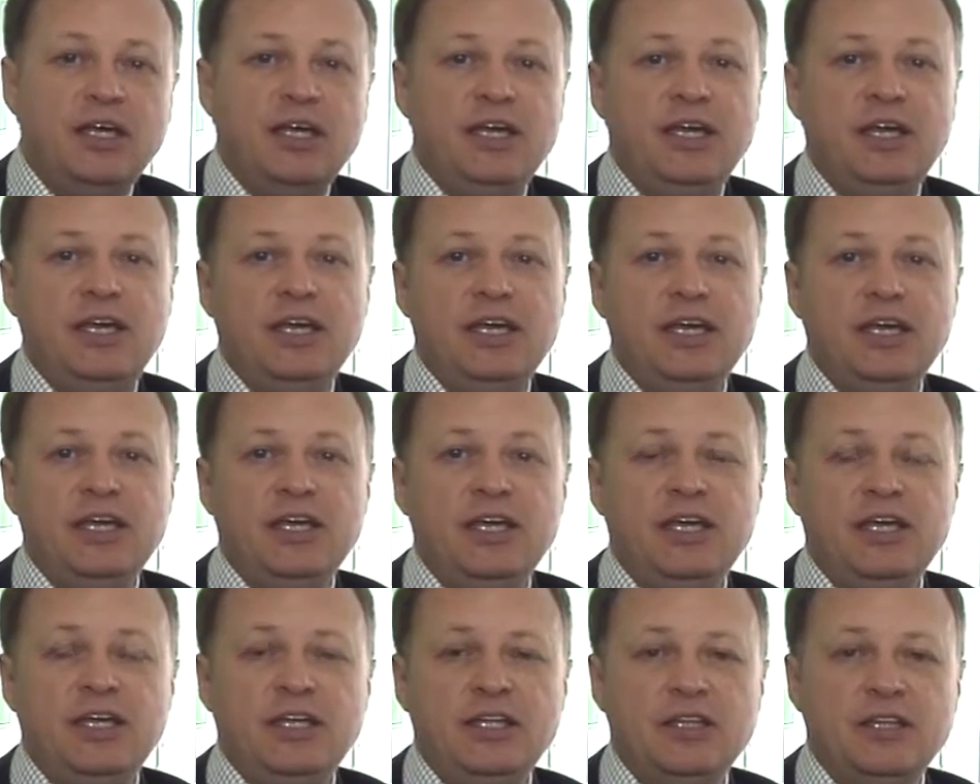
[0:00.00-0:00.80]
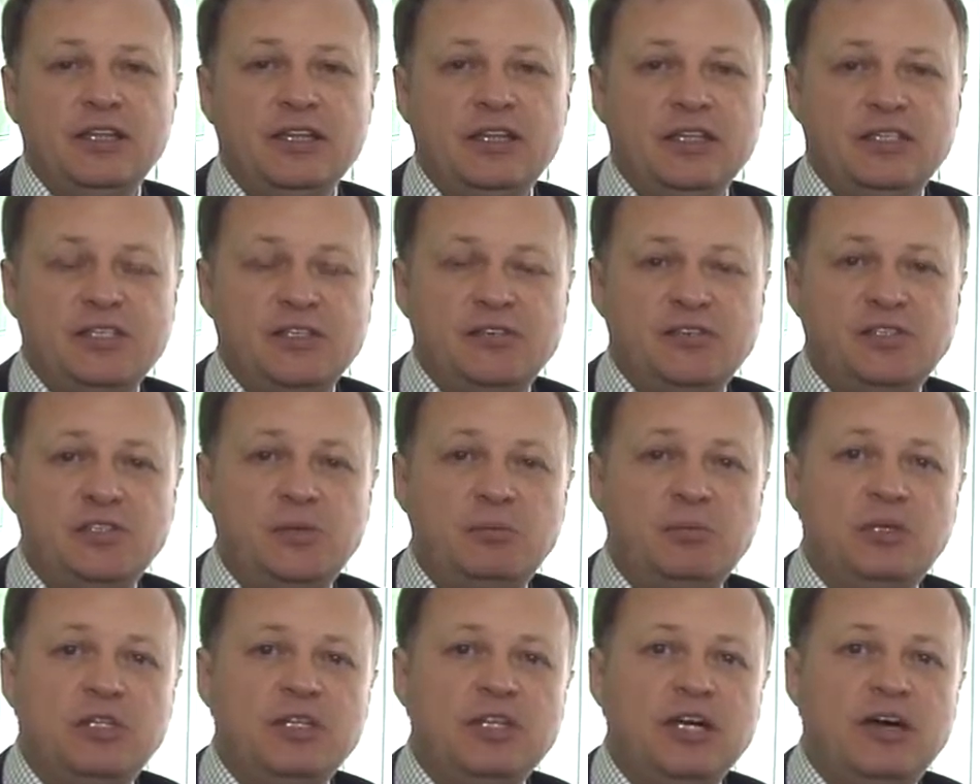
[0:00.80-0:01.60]
и
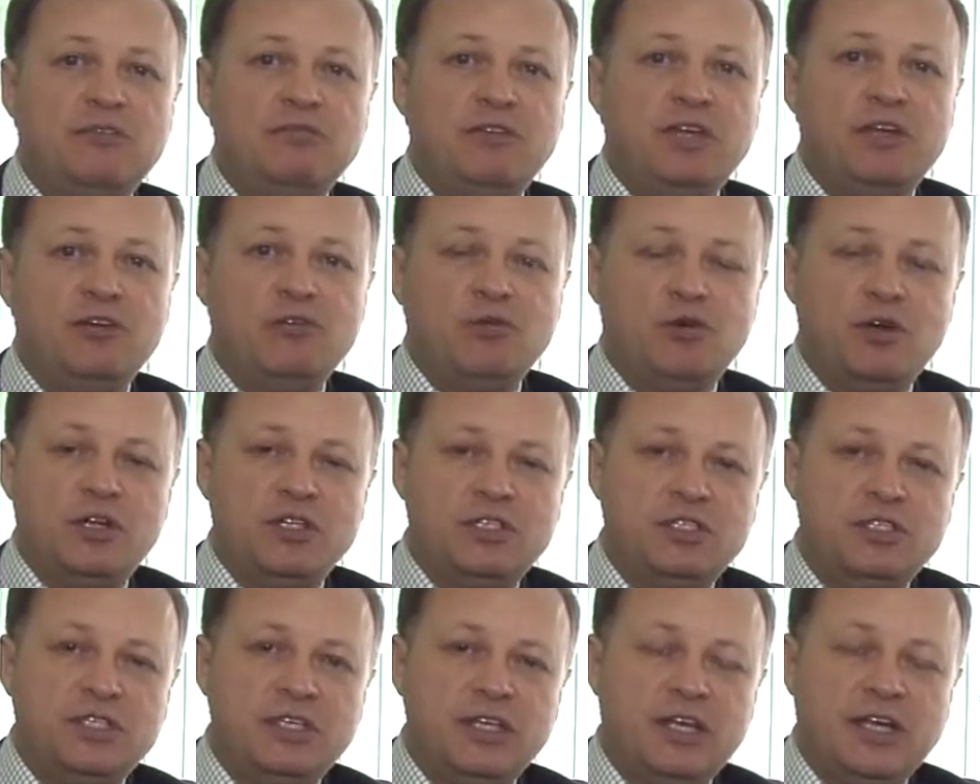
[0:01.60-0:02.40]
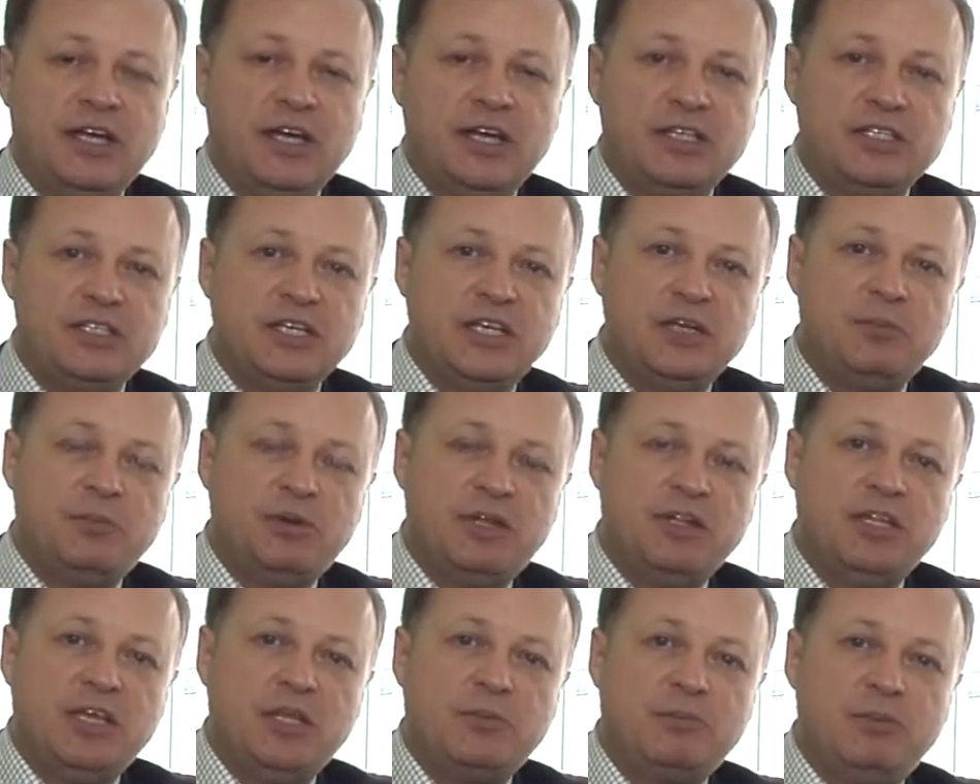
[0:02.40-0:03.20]
совсем недавно его родители хотели
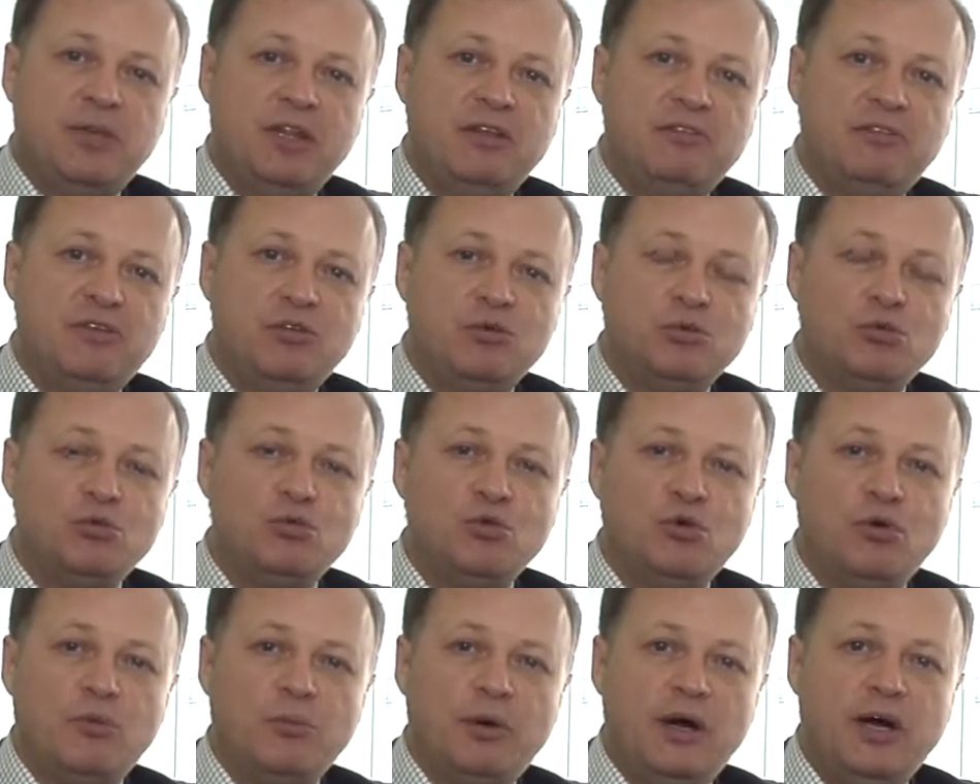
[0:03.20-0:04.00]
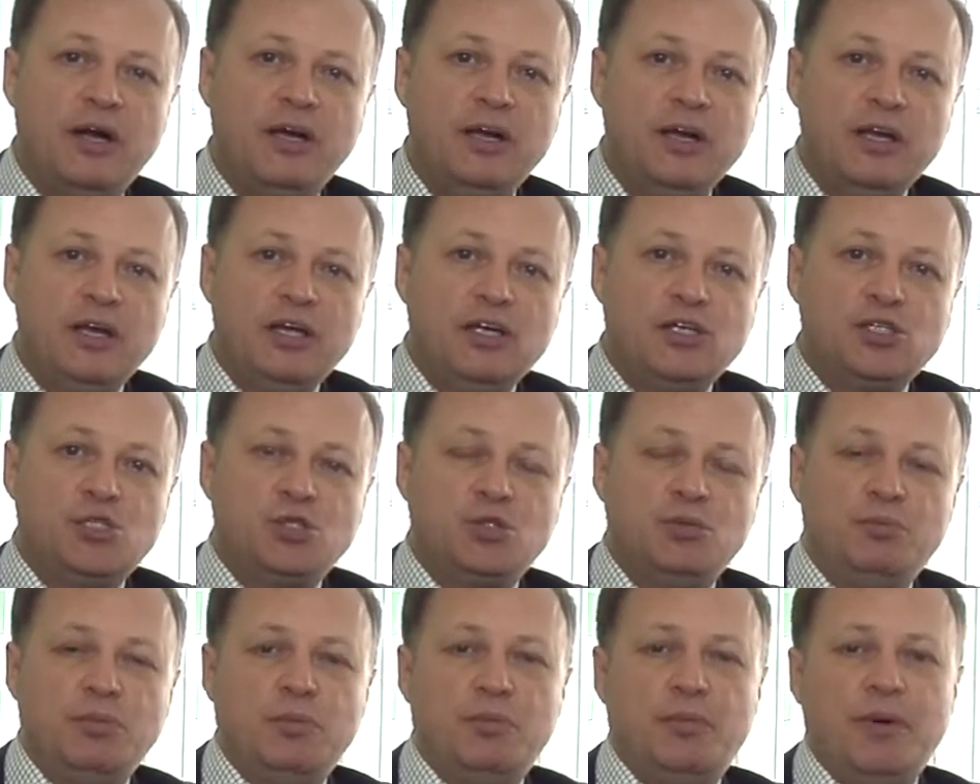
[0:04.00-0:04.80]
продать половину дома,
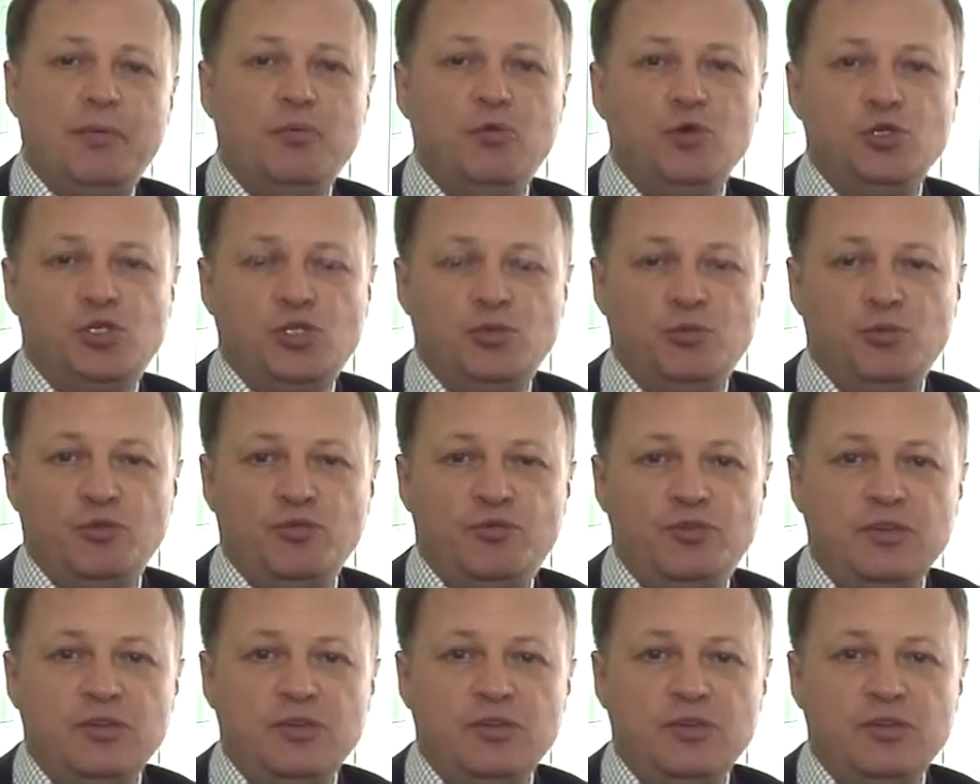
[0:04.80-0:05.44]
чтобы помочь ему